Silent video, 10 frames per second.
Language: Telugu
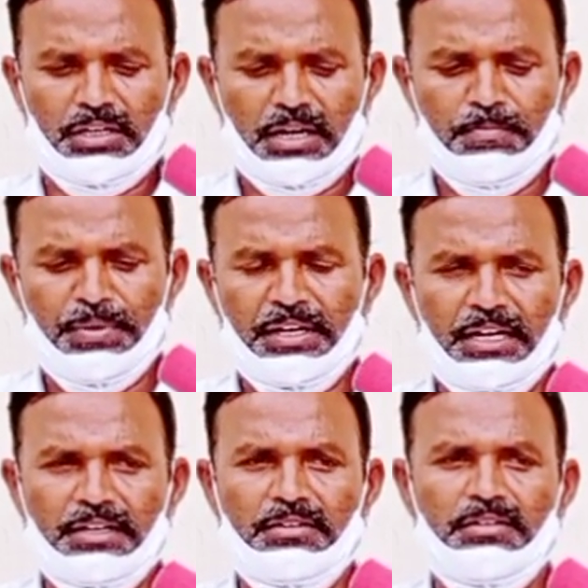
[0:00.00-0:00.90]
డ్రంపింగ్
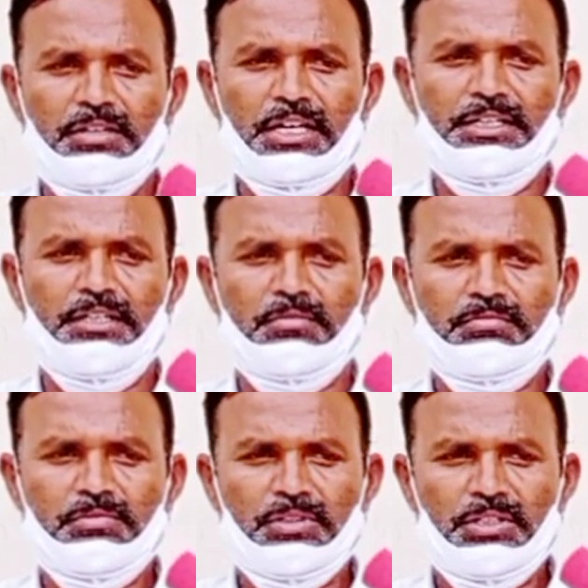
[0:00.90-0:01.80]
యార్డ్ కట్టినాం
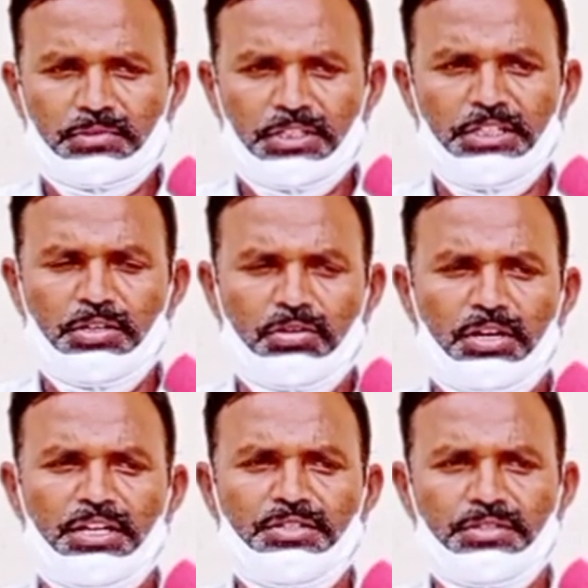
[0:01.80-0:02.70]
సీసీ
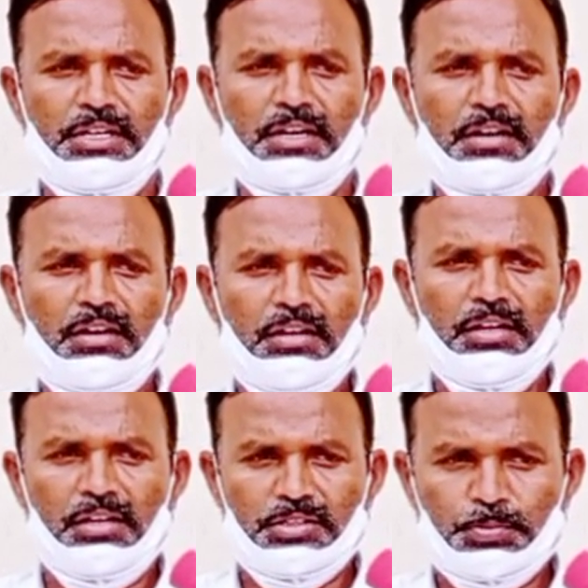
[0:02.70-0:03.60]
రోడ్ వేయించిన
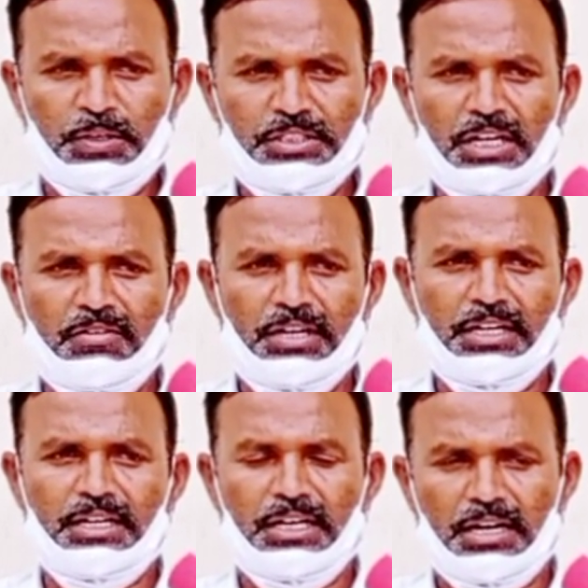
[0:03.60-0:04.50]
శ్మశాన
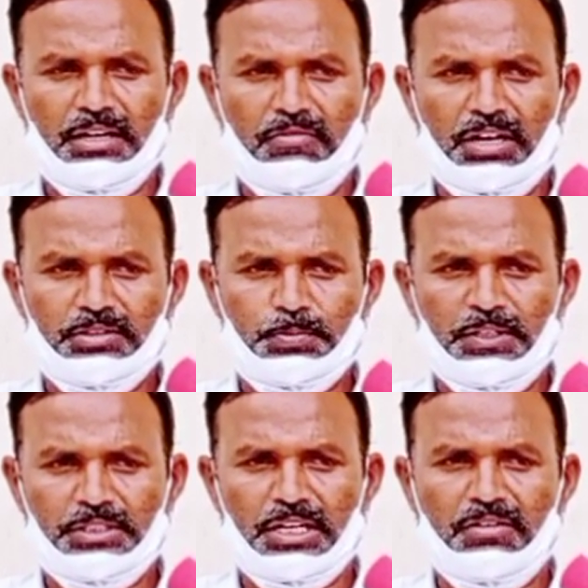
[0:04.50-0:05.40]
వాటిక అంటే వర
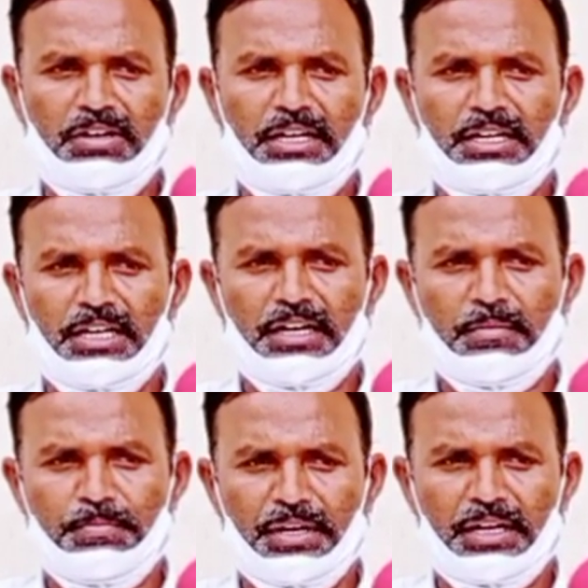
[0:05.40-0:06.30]
శ్మశాన వాటిక
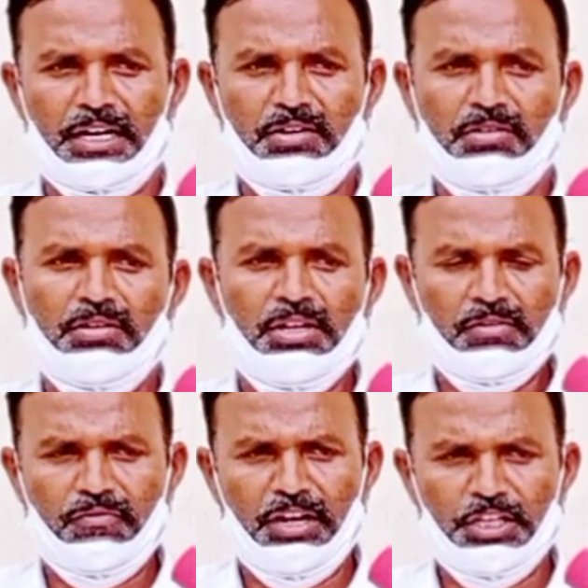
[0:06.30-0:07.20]
డ్రంపింగ్ యార్డు
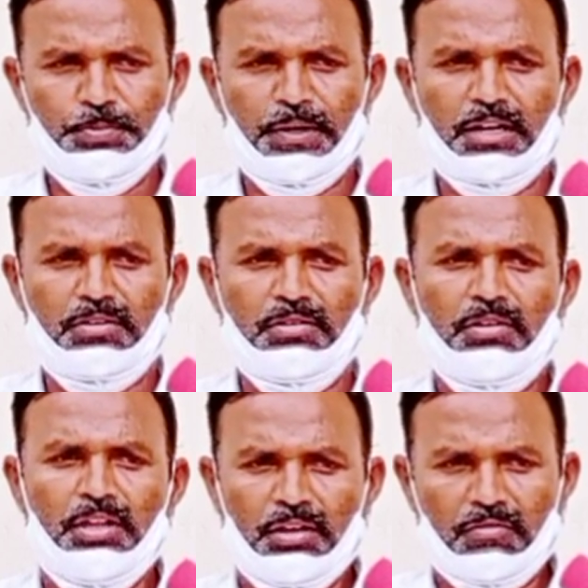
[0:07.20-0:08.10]
విలేజ్ పార్కు
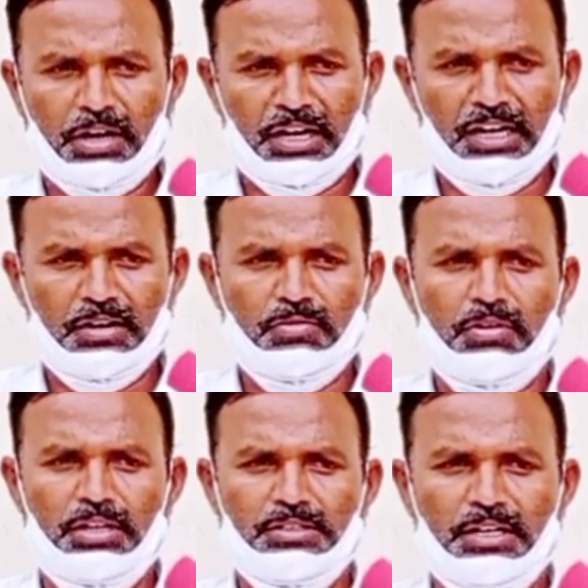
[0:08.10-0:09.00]
వరంగల్
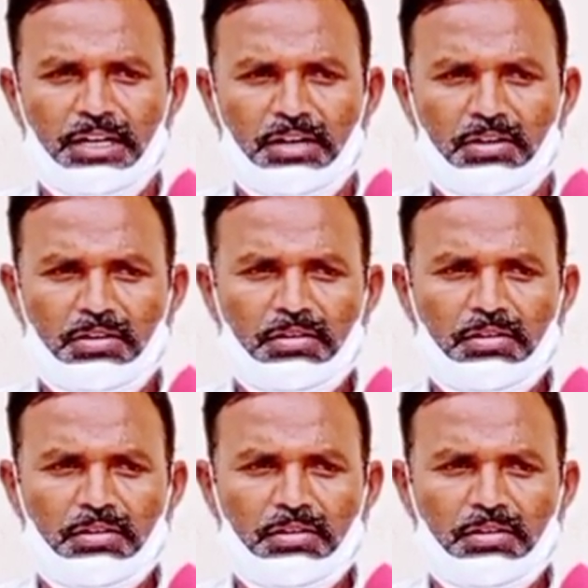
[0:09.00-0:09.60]
రూరల్ జిల్లాలో